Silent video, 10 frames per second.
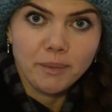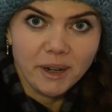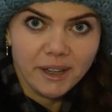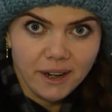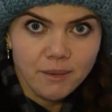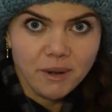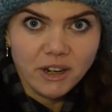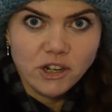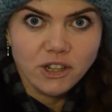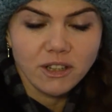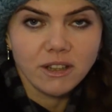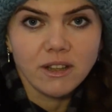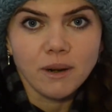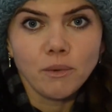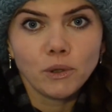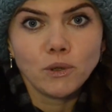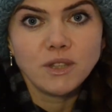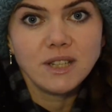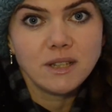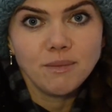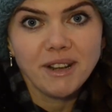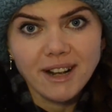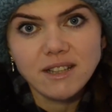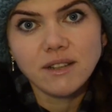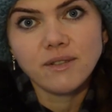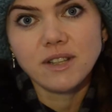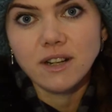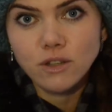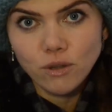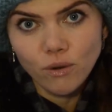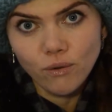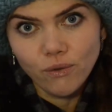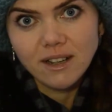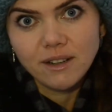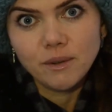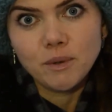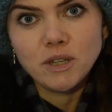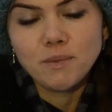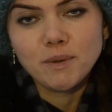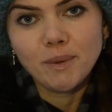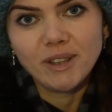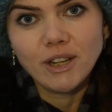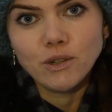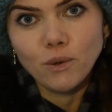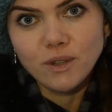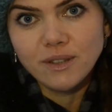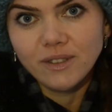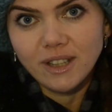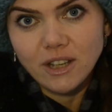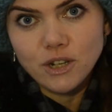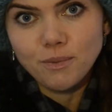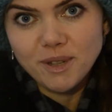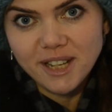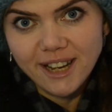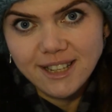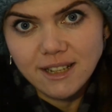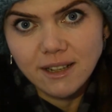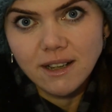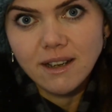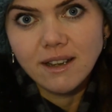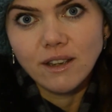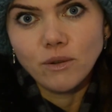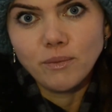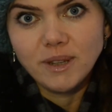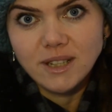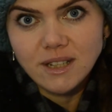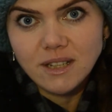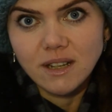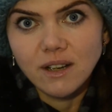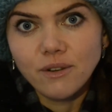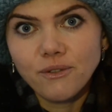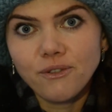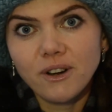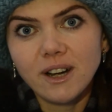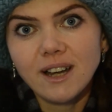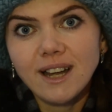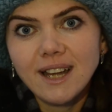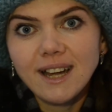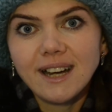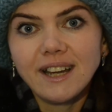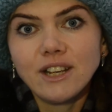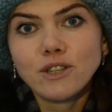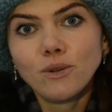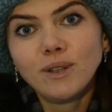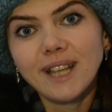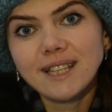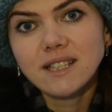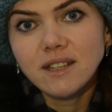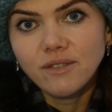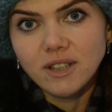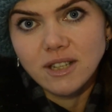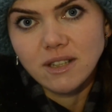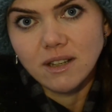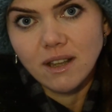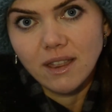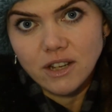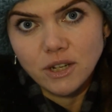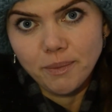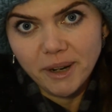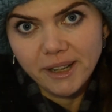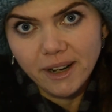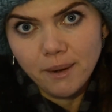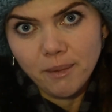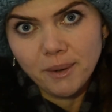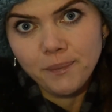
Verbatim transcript: программа рассчитана на работу с детьми разных возрастов. Вы можете посмотреть отзывы на нашем сайте и убедиться в результативности нашей программы.